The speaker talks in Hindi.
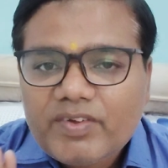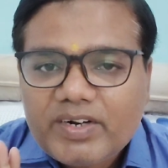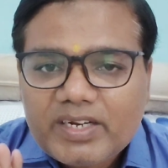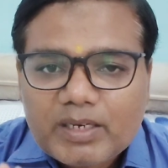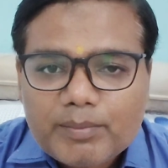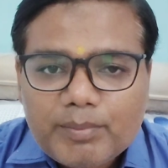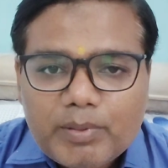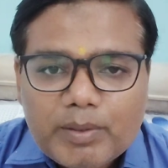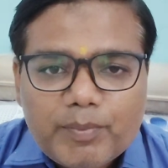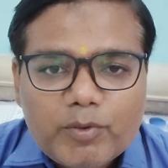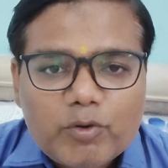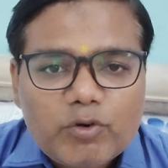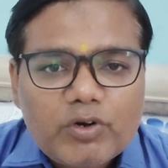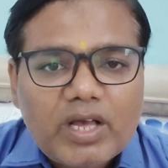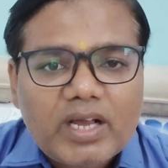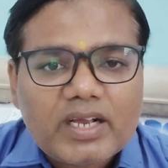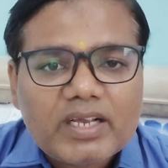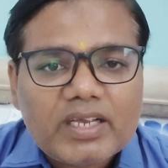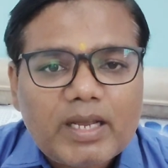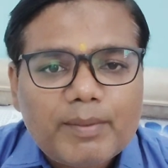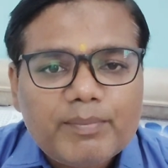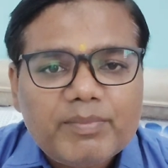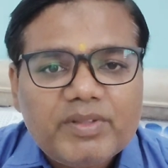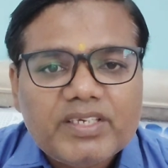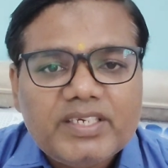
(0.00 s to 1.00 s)
फरवरी का पेपर उठा
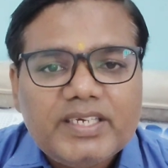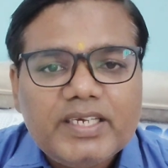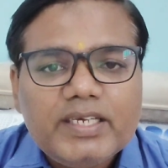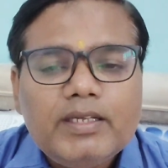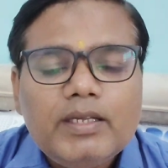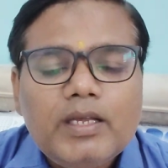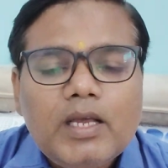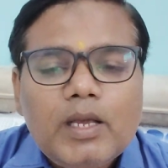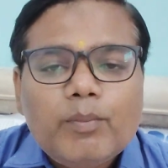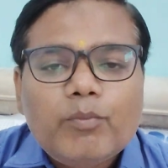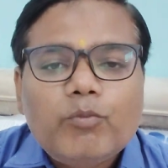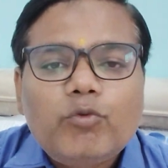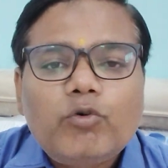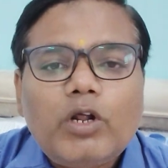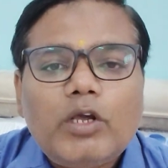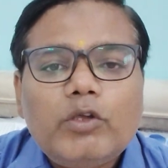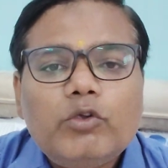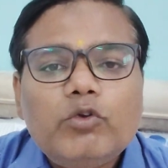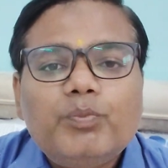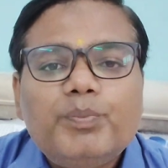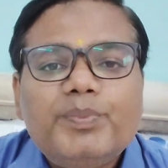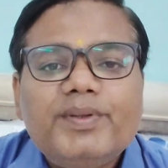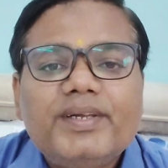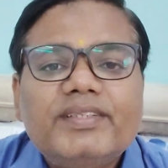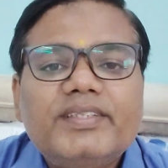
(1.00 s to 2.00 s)
के आप देखिए पूरा
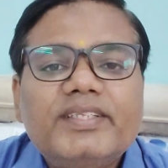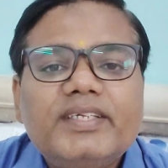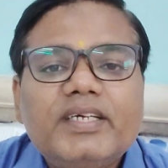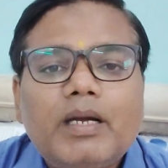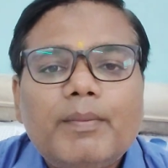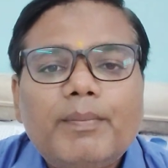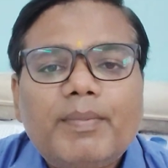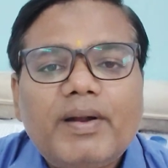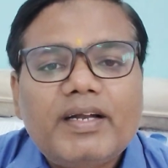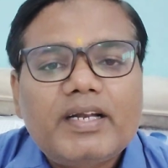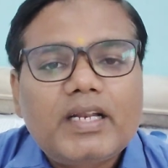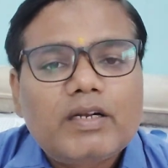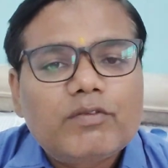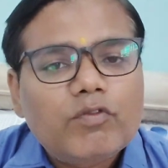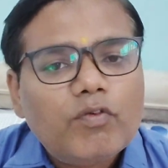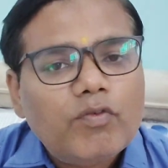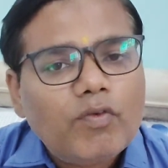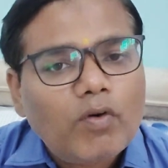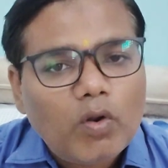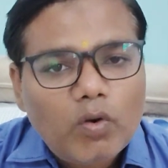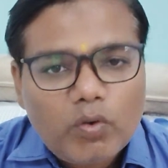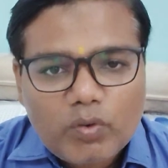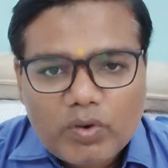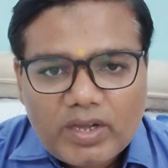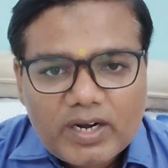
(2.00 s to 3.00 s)
यूपीएससी का पैटर्न वो
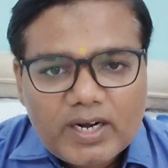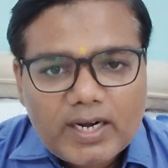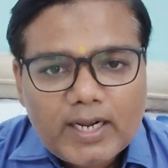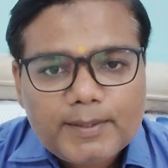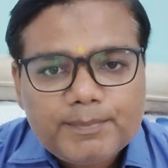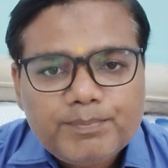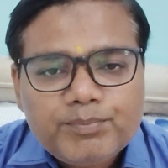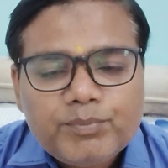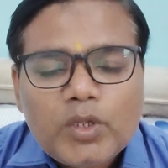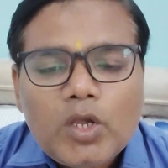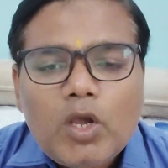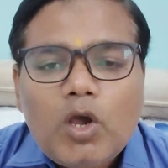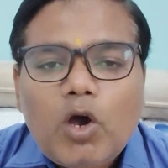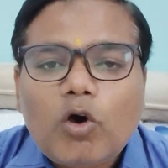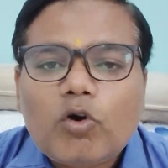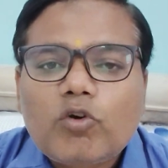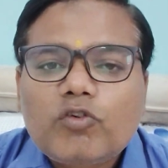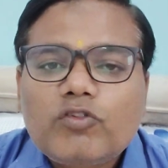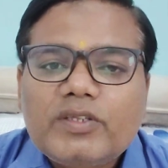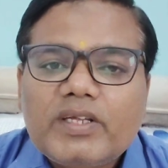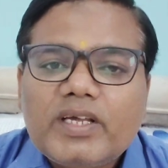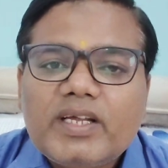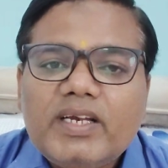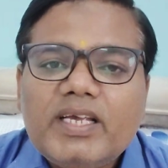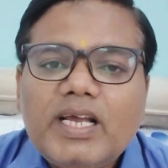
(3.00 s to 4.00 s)
फॉलो कर रहा है और
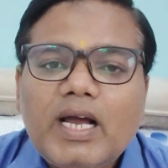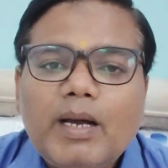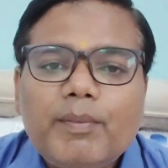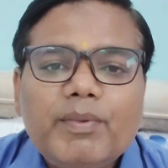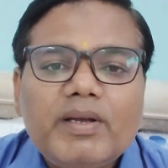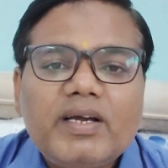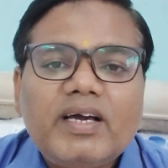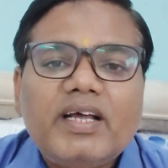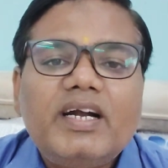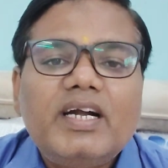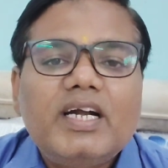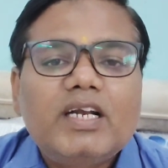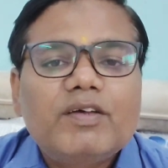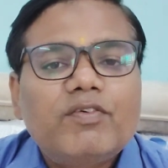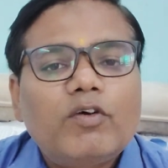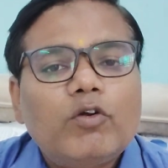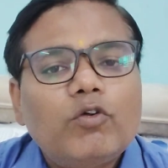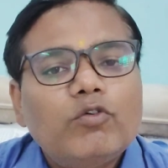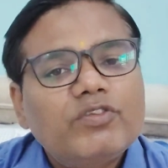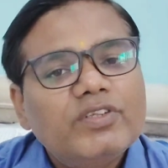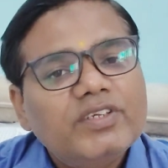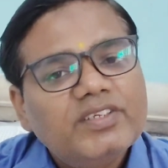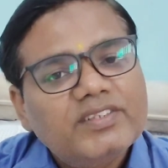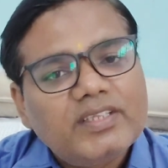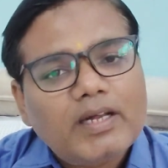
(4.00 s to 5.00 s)
उसके लिए हमें करंट
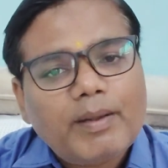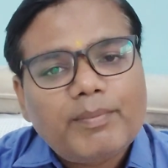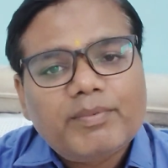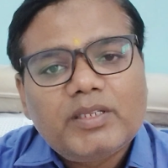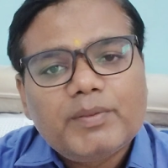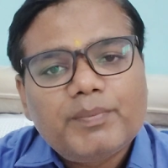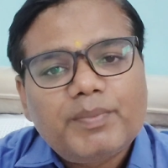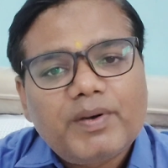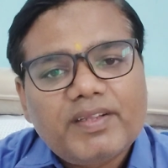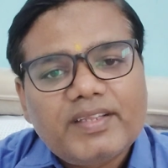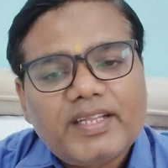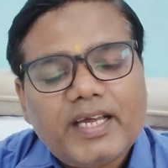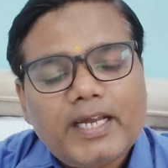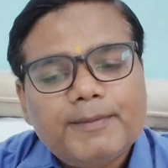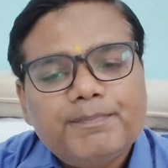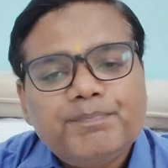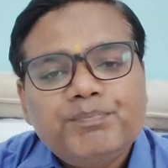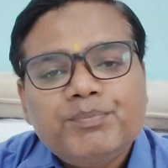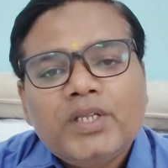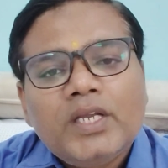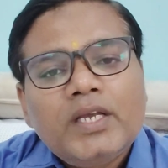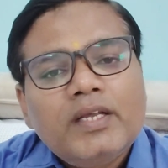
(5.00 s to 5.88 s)
अफेयर उसी हिसाब से पढ़ना है